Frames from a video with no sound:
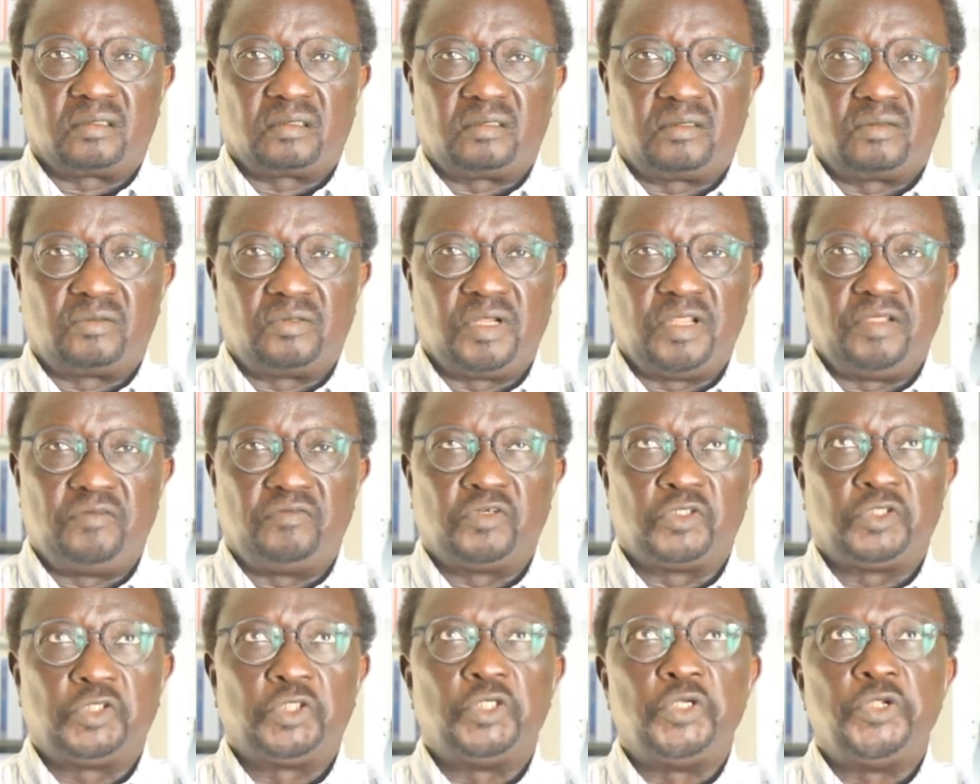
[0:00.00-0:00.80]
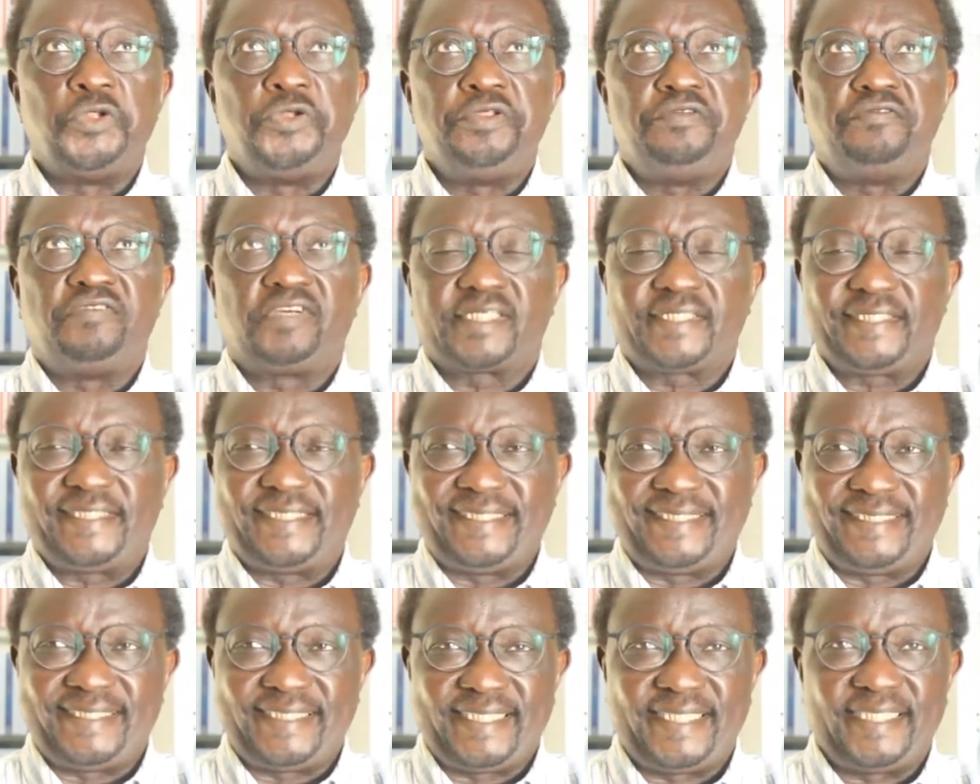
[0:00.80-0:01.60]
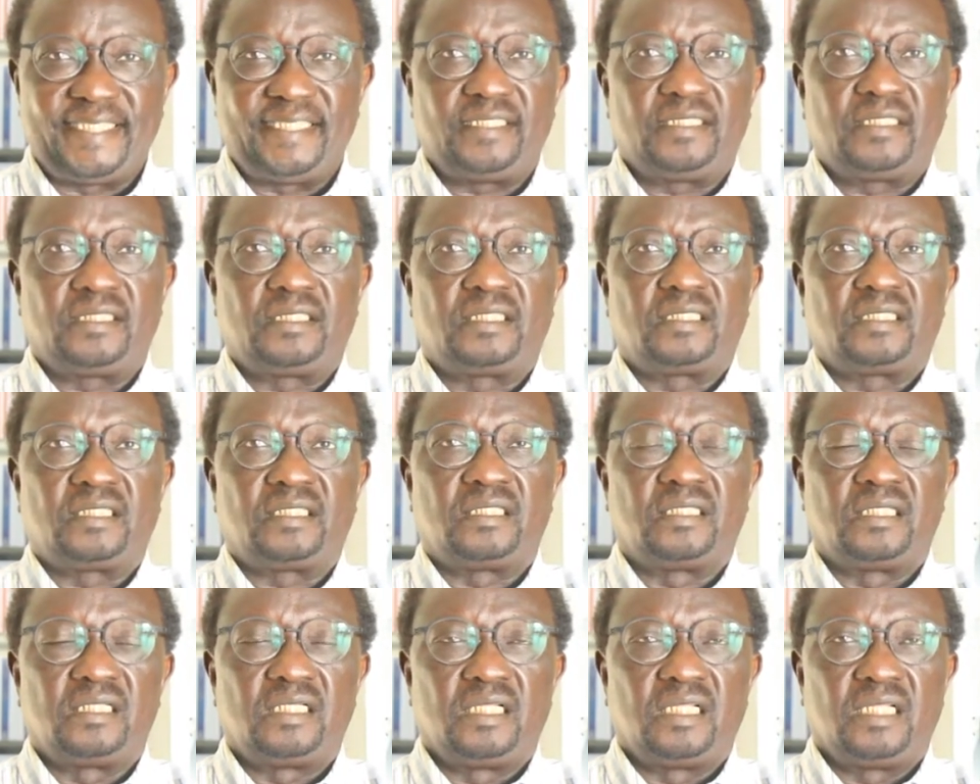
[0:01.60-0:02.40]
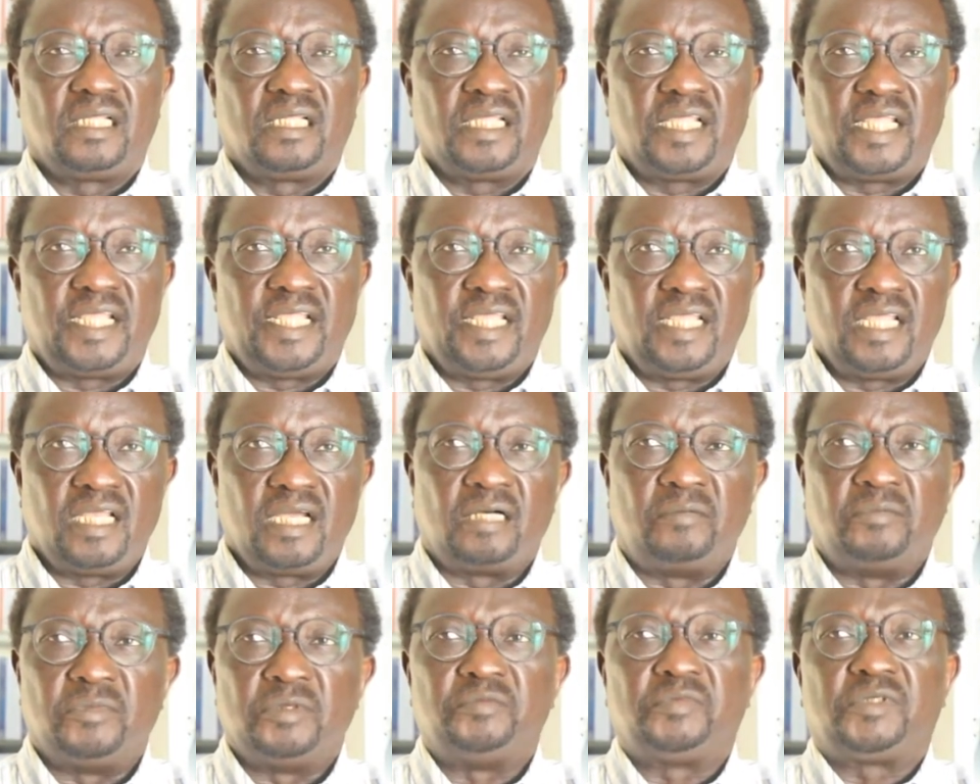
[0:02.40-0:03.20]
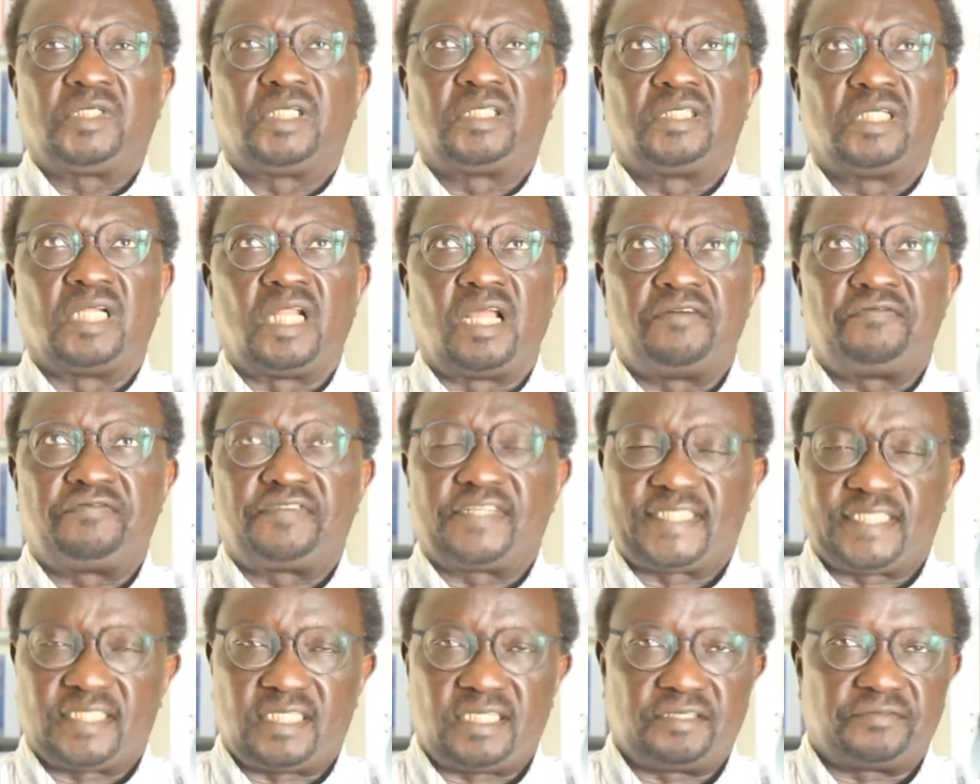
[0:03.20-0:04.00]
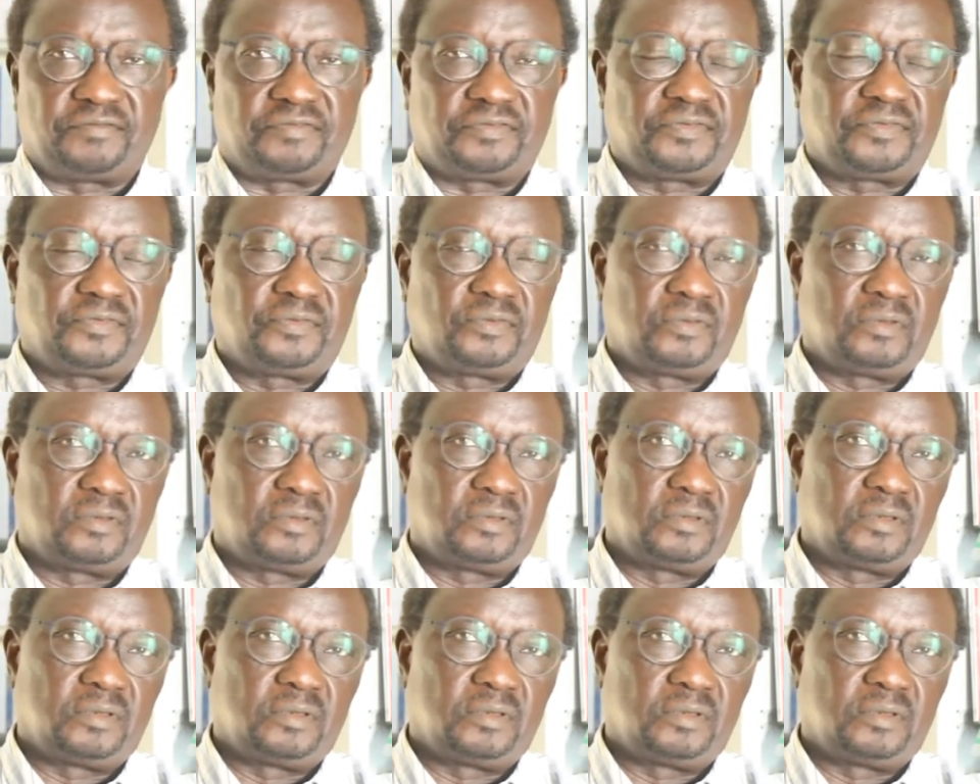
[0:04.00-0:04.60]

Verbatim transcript: au niveau de l'université et en même temps de la FASTEF.